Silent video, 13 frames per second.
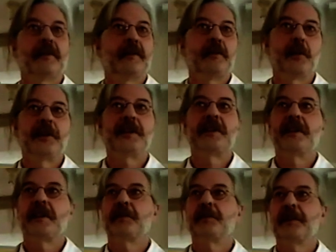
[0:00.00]
Wo ist
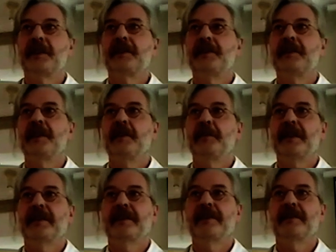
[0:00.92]
hier das mediative
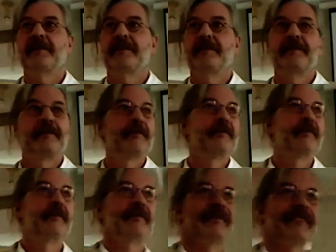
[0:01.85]
Element?
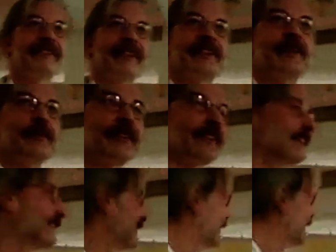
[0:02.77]
Das gibt es
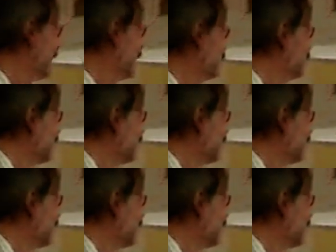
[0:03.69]
nicht, genau.